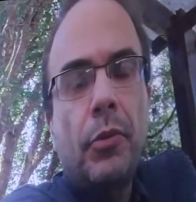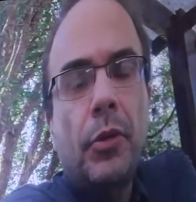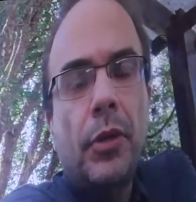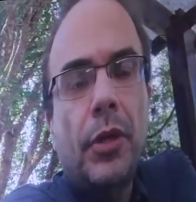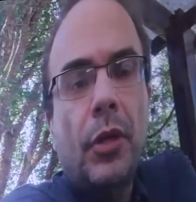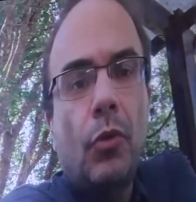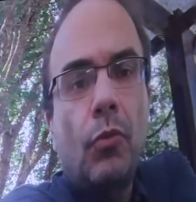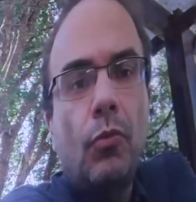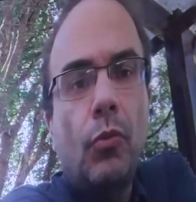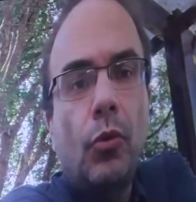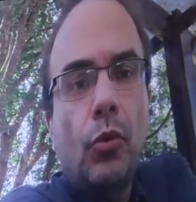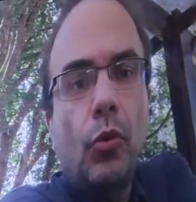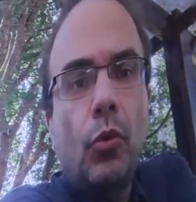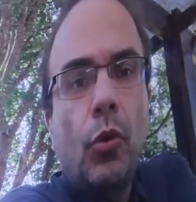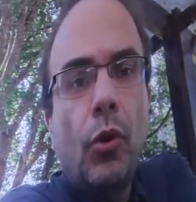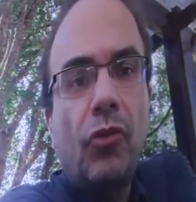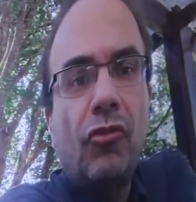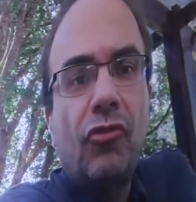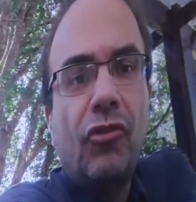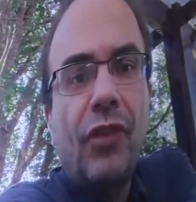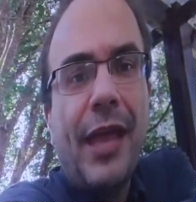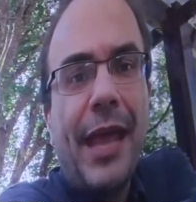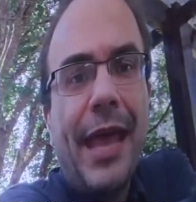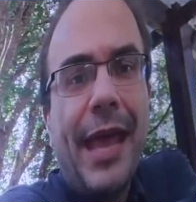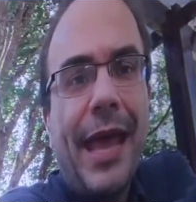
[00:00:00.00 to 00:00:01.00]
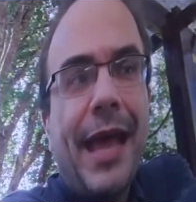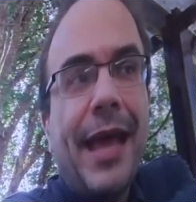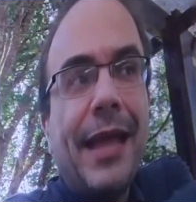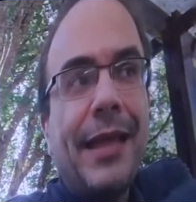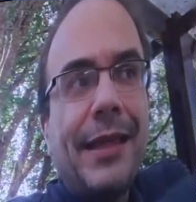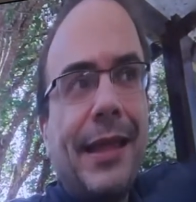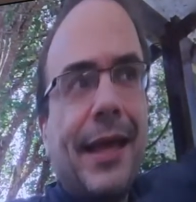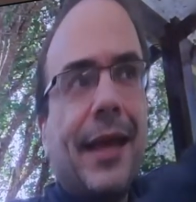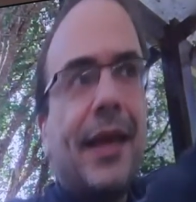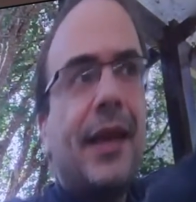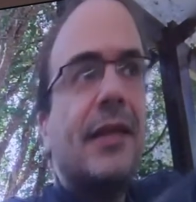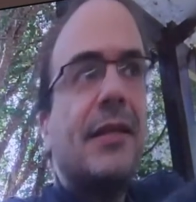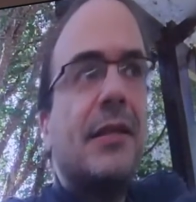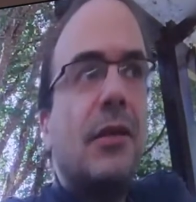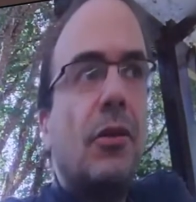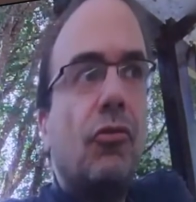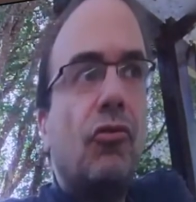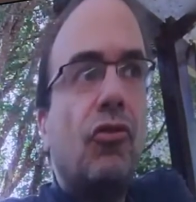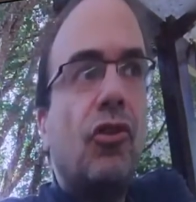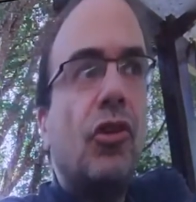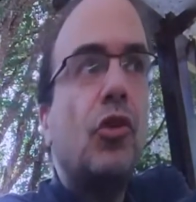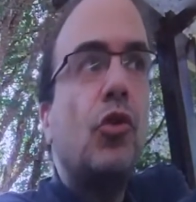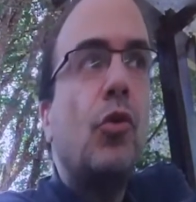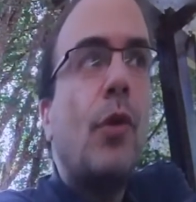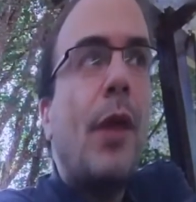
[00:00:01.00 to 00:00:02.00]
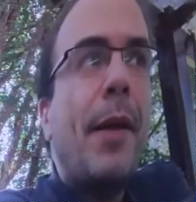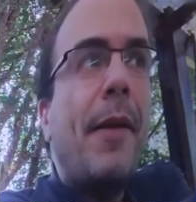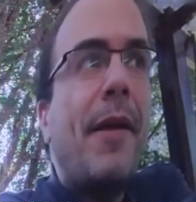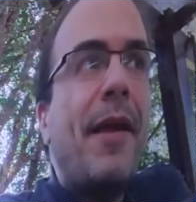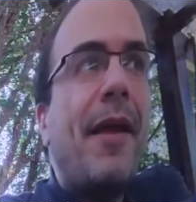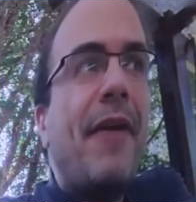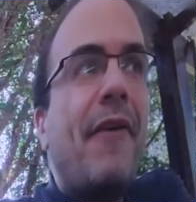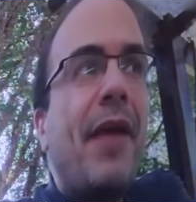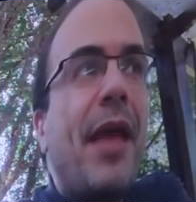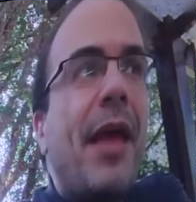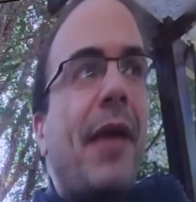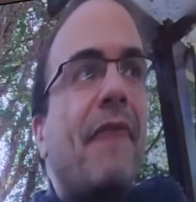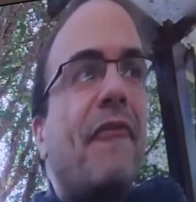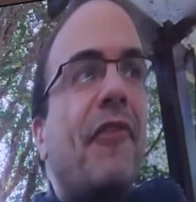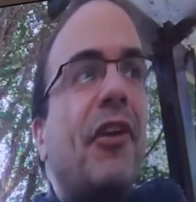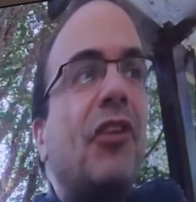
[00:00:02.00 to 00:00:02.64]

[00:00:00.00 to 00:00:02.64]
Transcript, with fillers: Porque o mundo hoje é a integração disso, é, é,